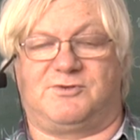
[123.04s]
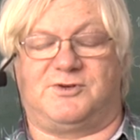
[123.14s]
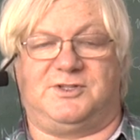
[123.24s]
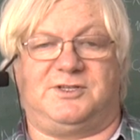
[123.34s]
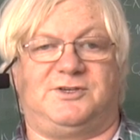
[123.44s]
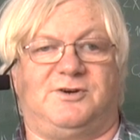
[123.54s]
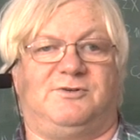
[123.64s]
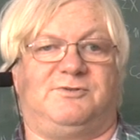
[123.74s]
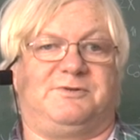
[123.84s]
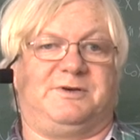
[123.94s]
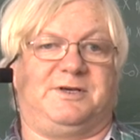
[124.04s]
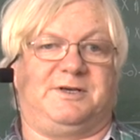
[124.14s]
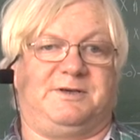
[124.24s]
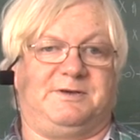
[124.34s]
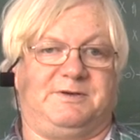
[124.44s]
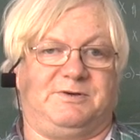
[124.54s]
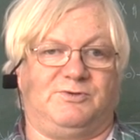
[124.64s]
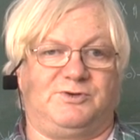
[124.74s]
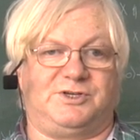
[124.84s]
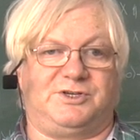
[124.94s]
kondycją,
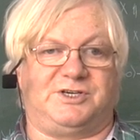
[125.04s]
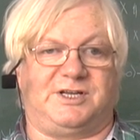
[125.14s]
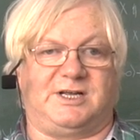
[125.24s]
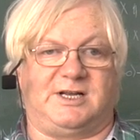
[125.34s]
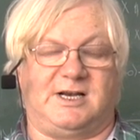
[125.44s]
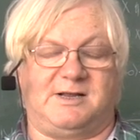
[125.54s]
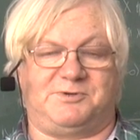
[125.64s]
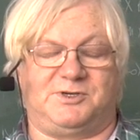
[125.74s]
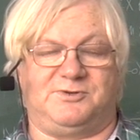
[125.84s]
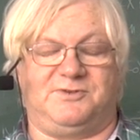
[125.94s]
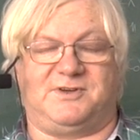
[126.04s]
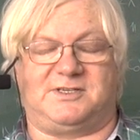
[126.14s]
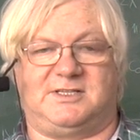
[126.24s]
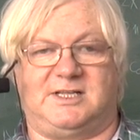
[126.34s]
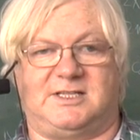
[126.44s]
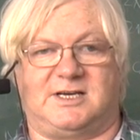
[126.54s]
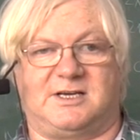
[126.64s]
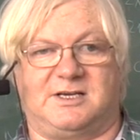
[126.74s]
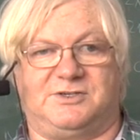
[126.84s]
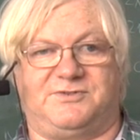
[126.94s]
uczyć się na najlepszych
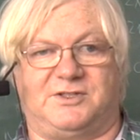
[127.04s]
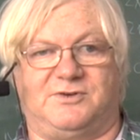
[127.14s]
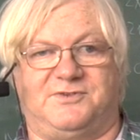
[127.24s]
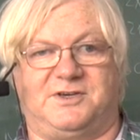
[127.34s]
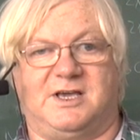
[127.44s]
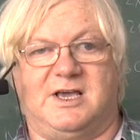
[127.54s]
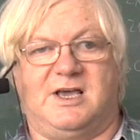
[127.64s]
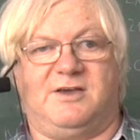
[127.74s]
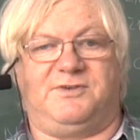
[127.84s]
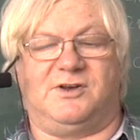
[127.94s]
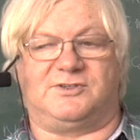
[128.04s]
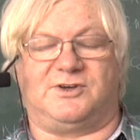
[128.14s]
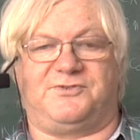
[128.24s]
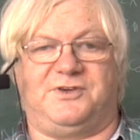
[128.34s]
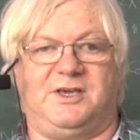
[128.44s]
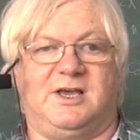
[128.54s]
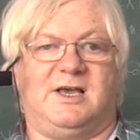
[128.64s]
uniwersytetach światowych filozofii